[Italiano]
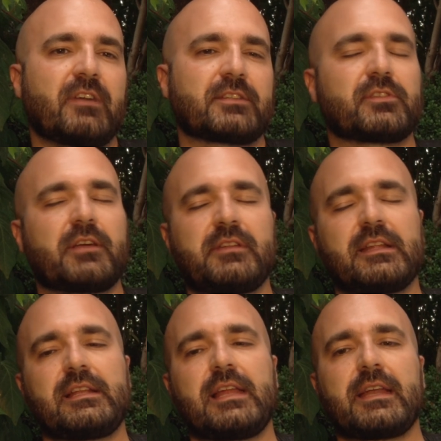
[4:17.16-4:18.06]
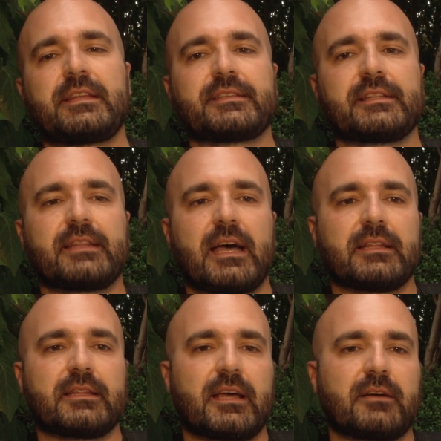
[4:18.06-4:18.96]
Verso la fine degli anni
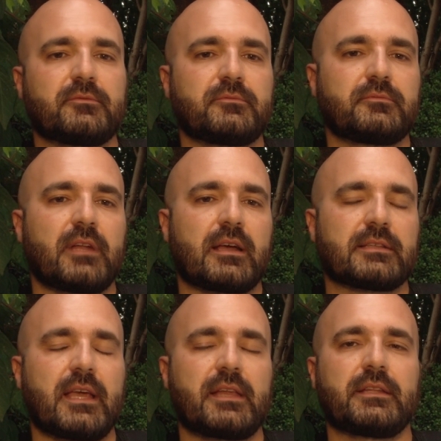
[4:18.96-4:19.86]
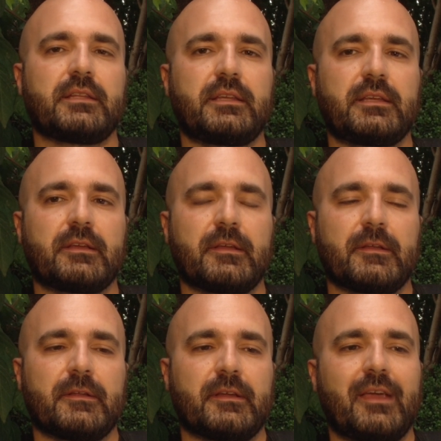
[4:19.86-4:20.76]
70 una serie di
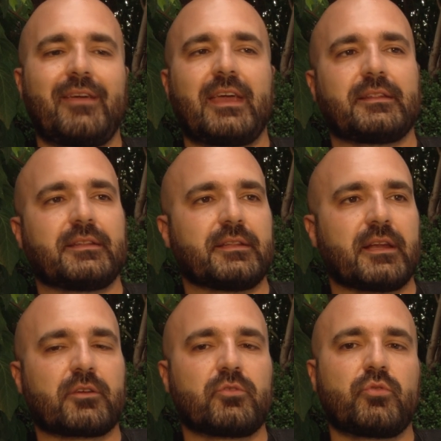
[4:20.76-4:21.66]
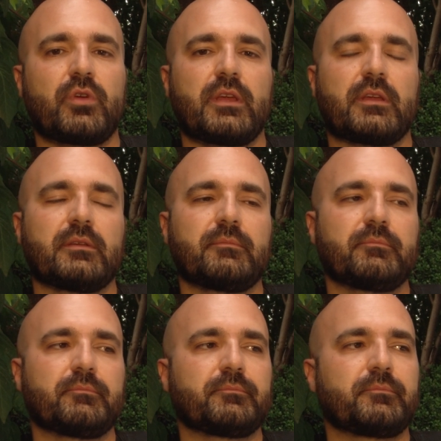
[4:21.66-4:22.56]
eventi, tra cui
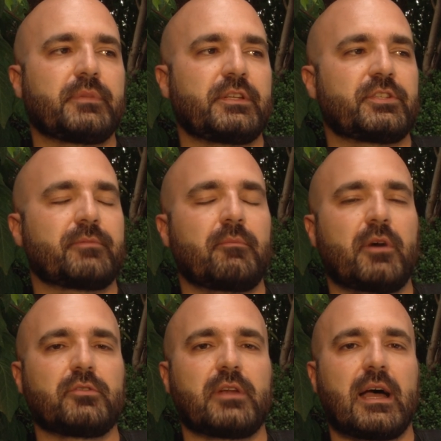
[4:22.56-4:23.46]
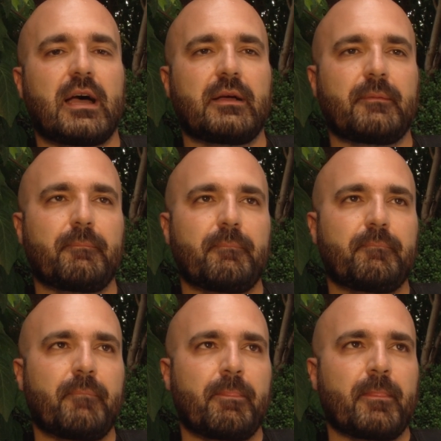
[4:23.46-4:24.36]
in principal modo la,
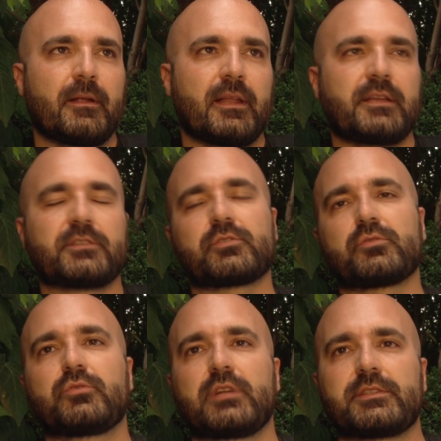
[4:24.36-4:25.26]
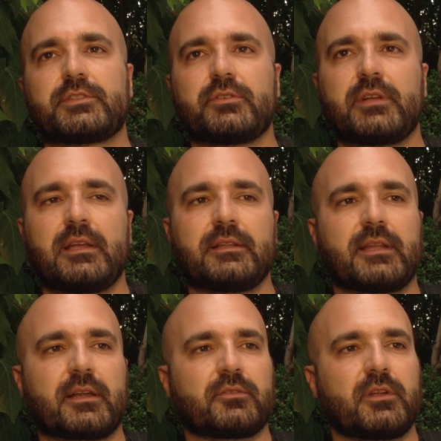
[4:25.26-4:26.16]
la ristrutturazione
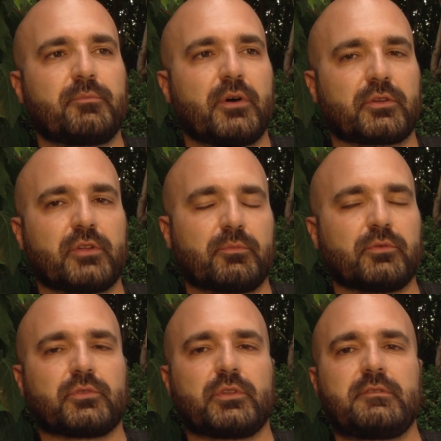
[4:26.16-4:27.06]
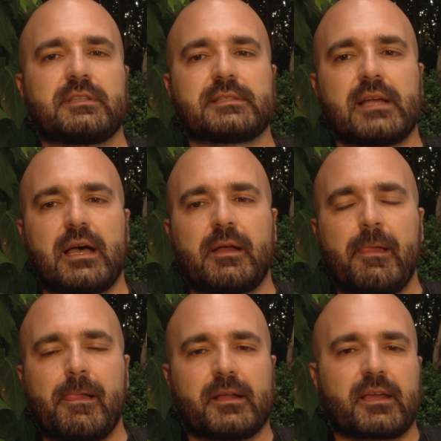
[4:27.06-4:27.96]
all'interno del porto dal punto di vista
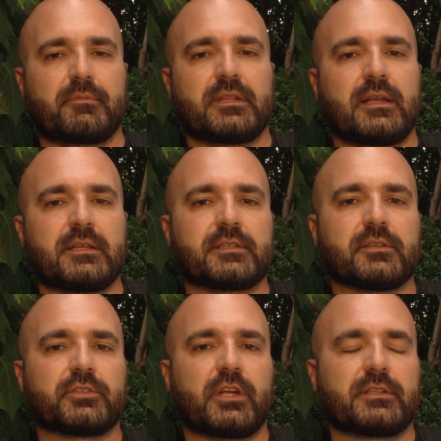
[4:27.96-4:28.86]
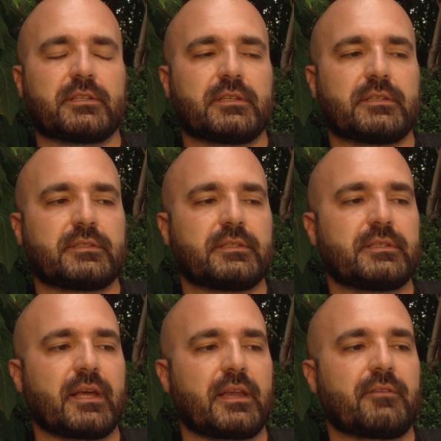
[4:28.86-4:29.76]
capitalistico, cioè si,
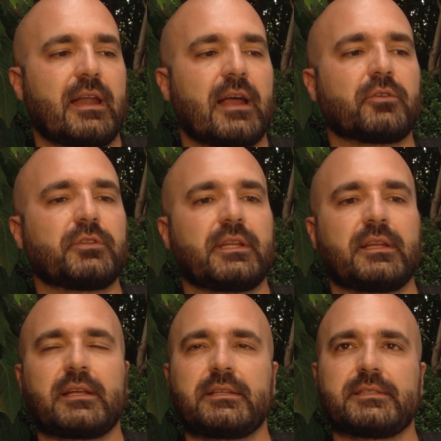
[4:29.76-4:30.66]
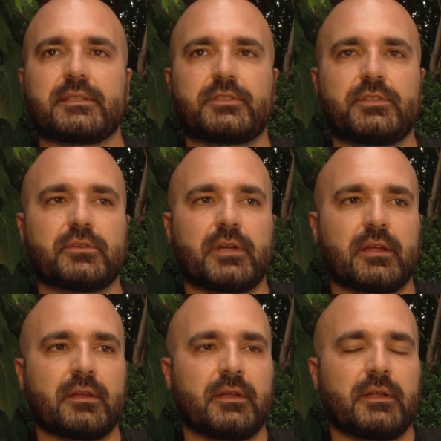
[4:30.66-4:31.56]
si arriva alla
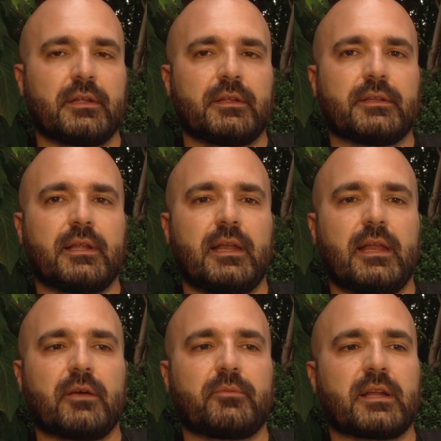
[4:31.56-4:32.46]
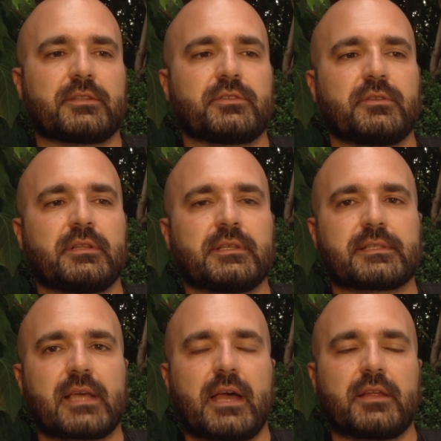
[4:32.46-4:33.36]
containerizzazione delle operazioni di
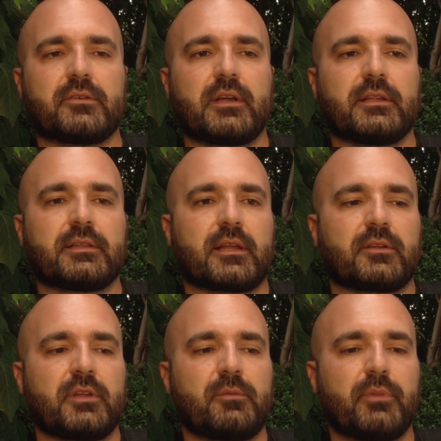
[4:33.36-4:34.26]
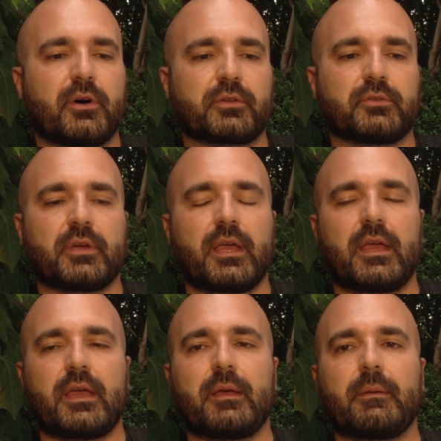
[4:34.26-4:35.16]
scarico all'interno del porto
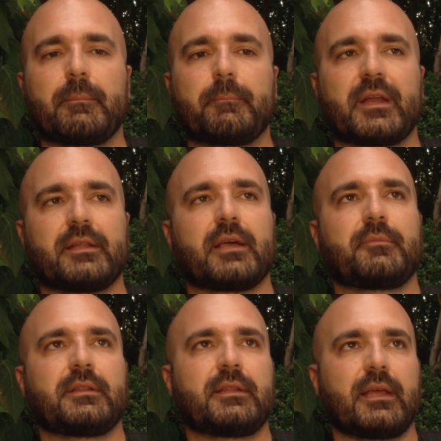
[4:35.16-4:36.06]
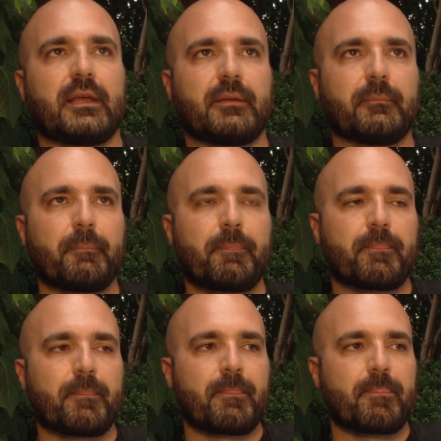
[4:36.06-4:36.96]
che praticamente
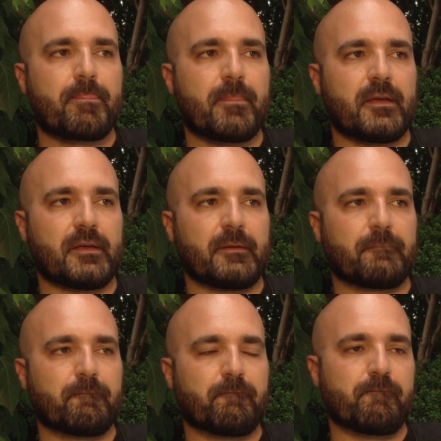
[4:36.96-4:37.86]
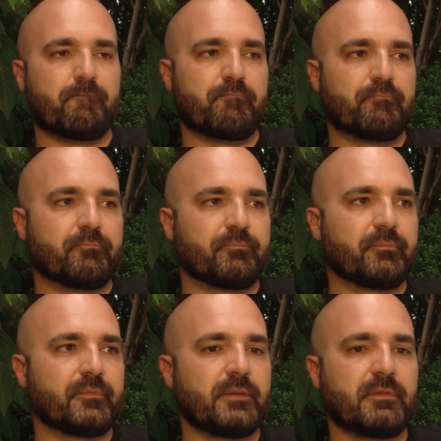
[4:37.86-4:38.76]
ehm,
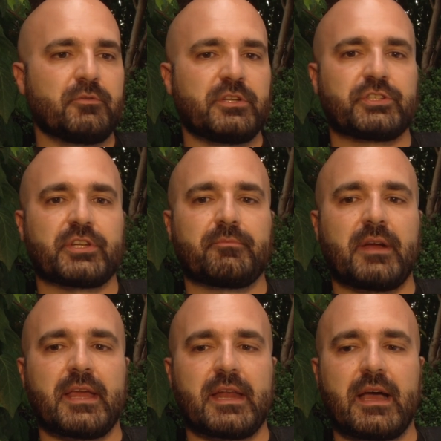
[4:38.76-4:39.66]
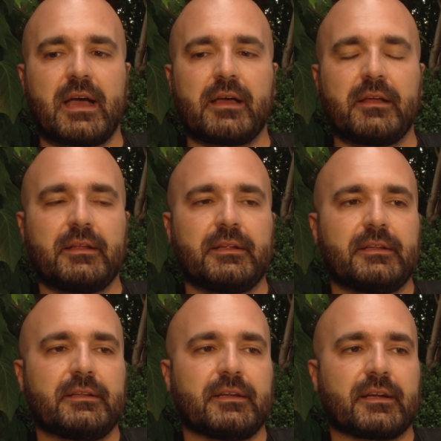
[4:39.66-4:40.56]
diminuisce in maniera
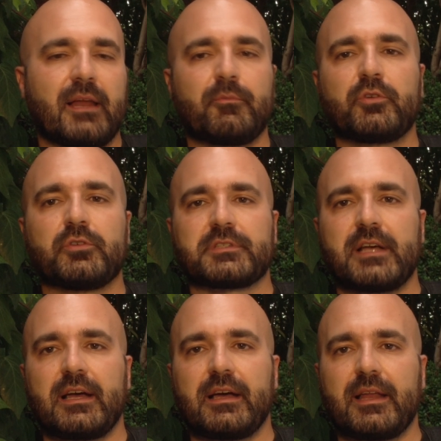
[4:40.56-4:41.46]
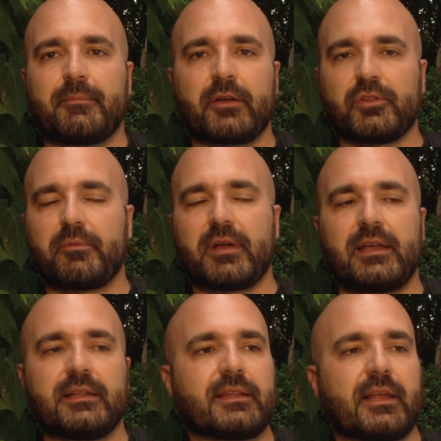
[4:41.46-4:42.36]
eh, clamorosa la manodopera
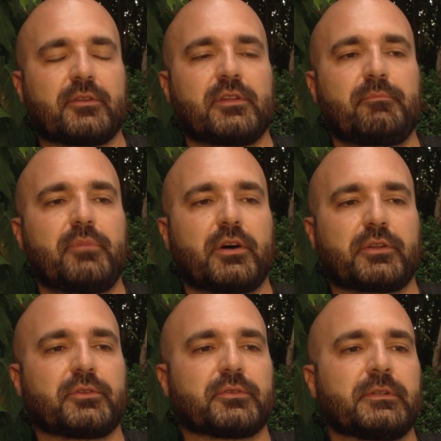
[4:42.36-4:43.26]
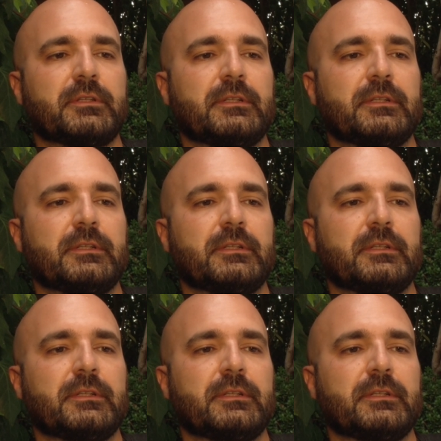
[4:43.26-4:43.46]
all'interno del porto,